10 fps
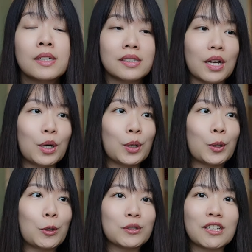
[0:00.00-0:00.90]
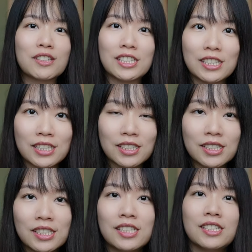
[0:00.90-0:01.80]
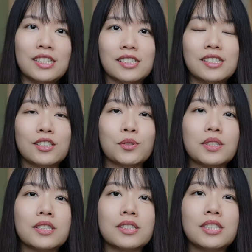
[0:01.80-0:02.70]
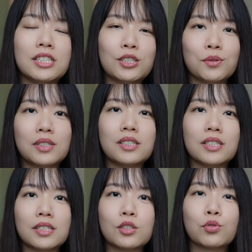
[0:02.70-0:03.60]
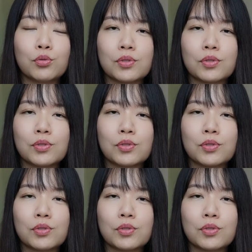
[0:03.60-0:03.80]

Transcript: 然后叫滴滴，也是，就是滴滴就是也是出租